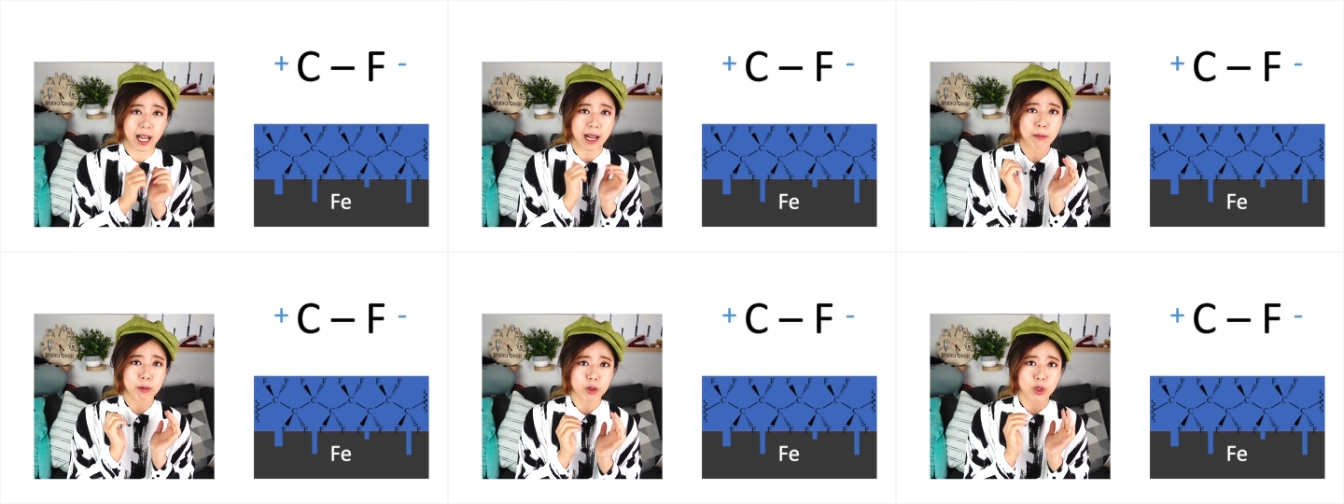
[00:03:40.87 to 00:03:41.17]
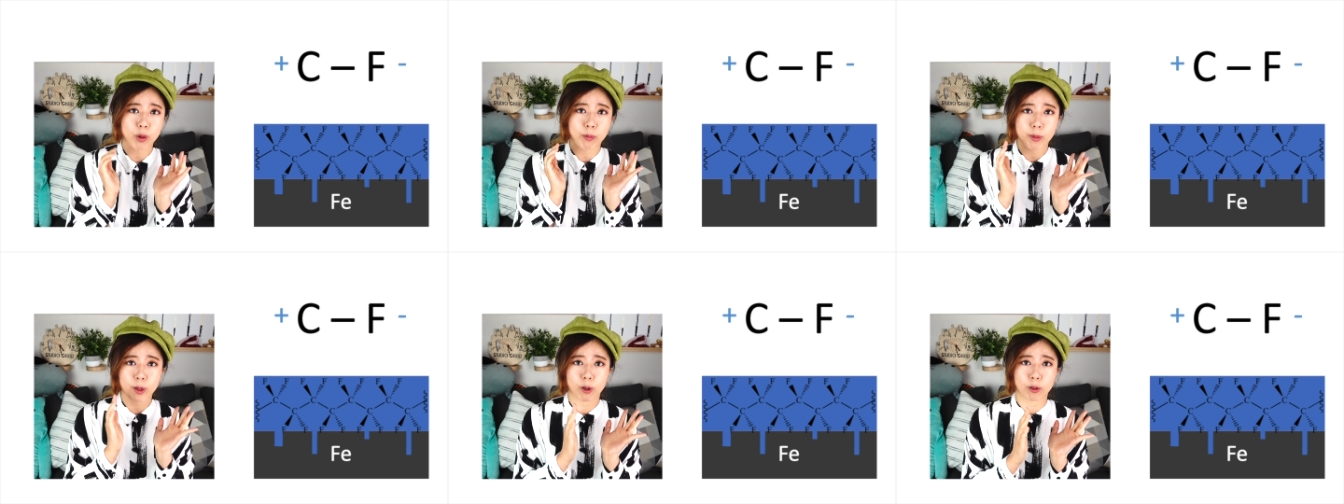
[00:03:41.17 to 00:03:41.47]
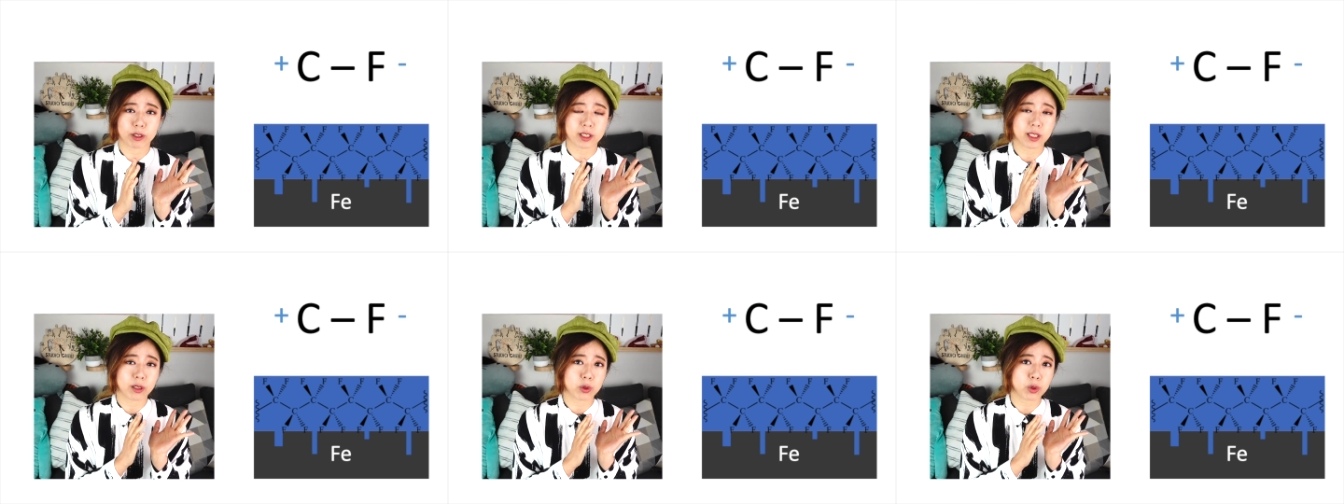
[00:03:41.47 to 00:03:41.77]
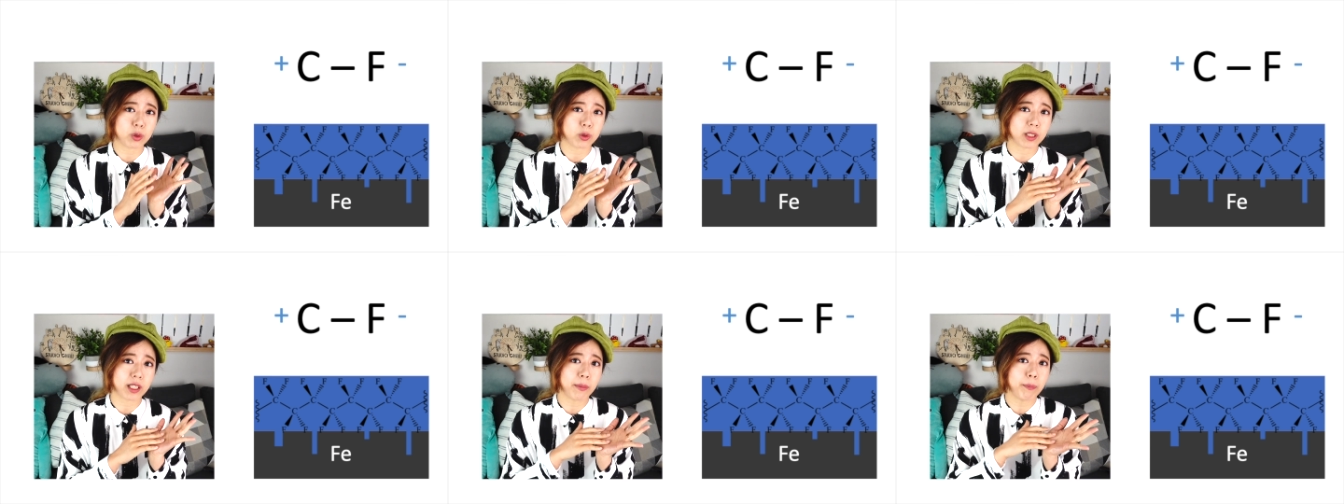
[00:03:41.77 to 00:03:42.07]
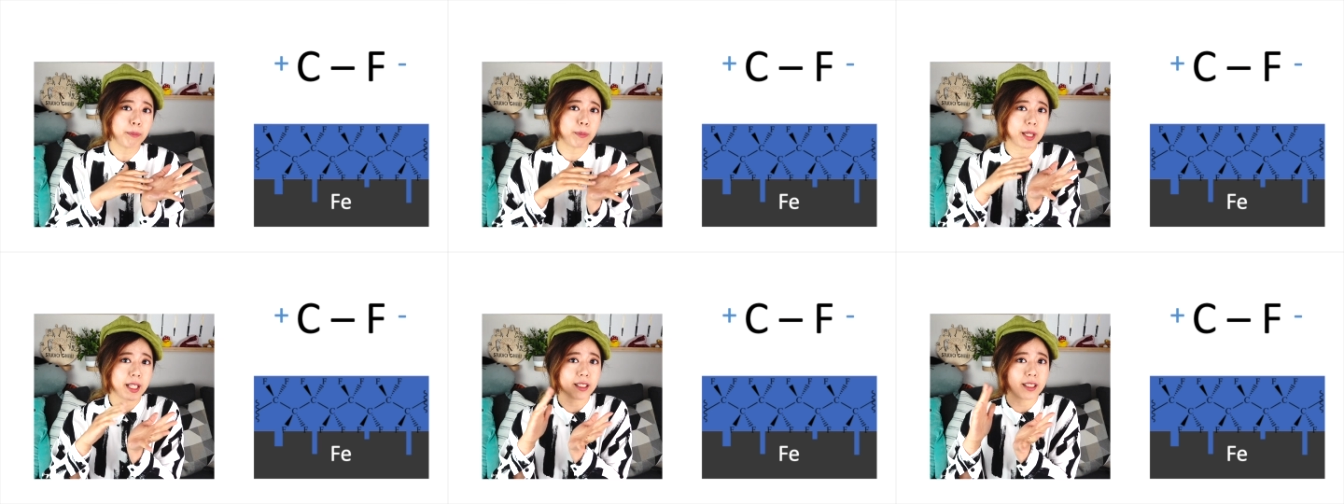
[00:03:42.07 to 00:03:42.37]
他们就没有兴趣
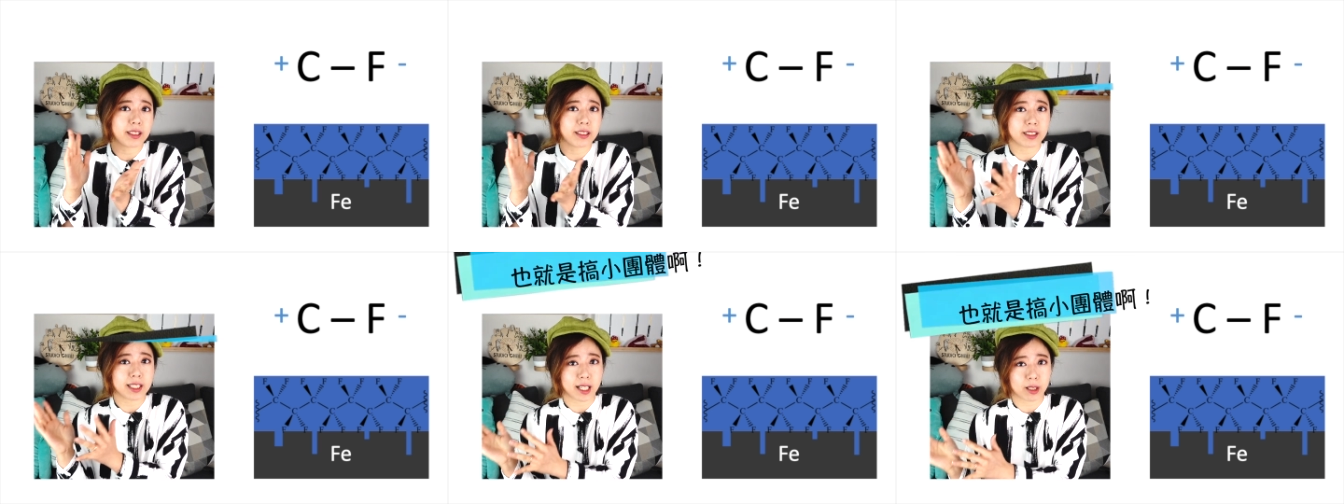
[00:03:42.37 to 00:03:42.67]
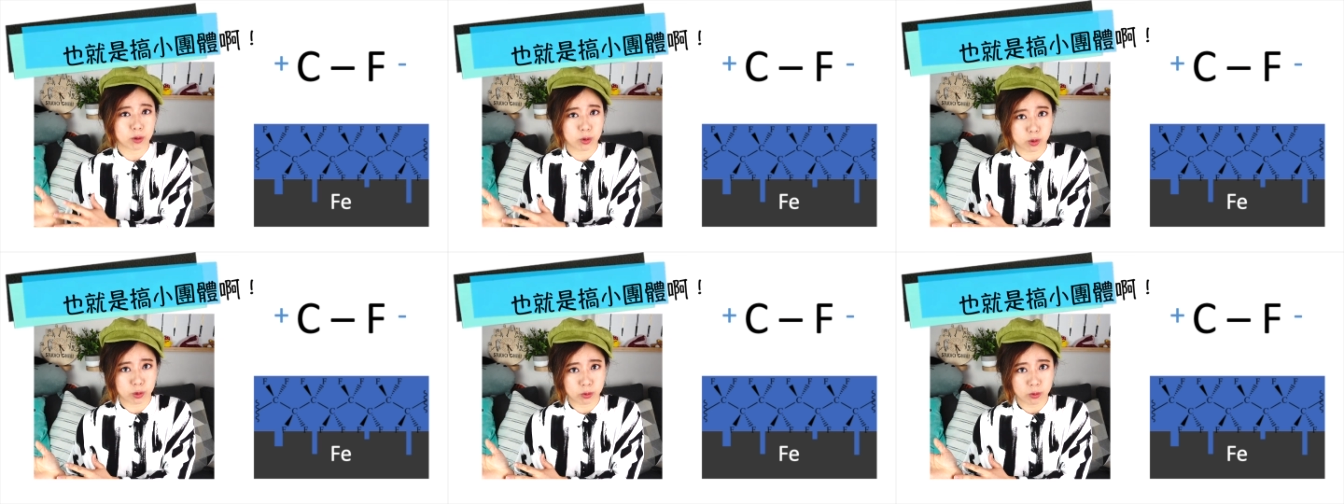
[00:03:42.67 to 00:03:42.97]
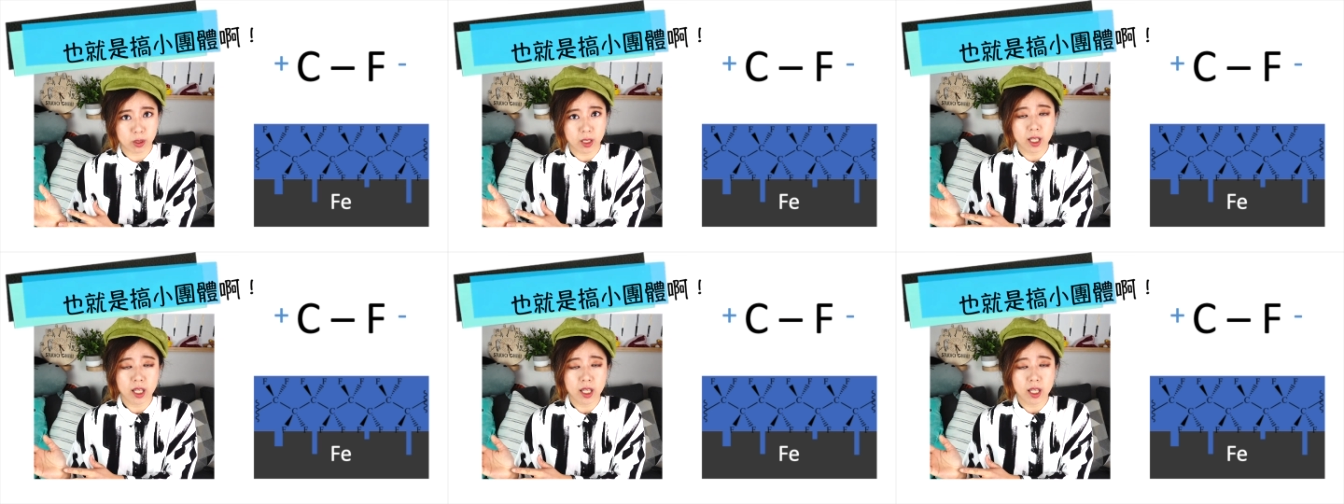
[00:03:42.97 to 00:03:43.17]
跟别人相处。